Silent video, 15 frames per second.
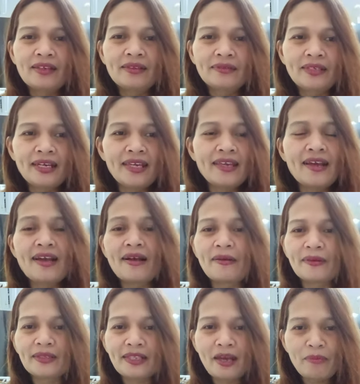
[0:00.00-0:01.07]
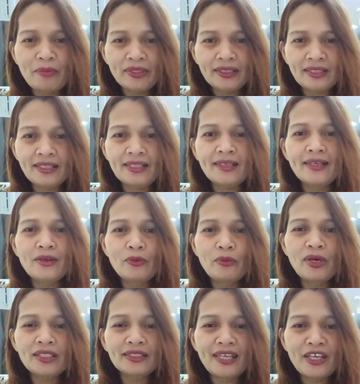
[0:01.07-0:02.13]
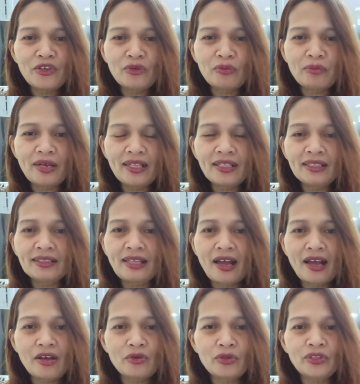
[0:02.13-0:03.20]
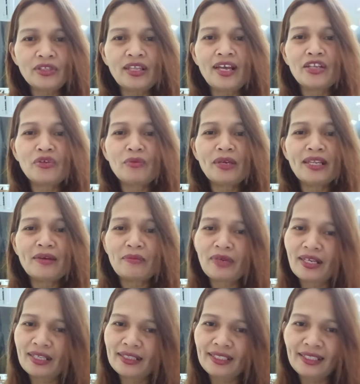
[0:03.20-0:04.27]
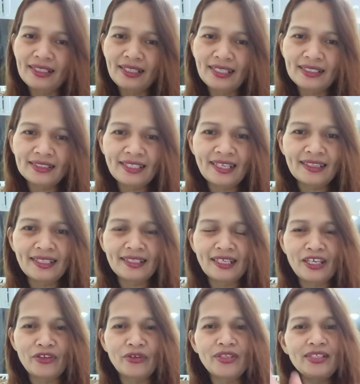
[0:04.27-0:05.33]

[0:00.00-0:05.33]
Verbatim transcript: Kaya dapat huwag tayong matakot anuman ang mga tinitiis natin ngayon.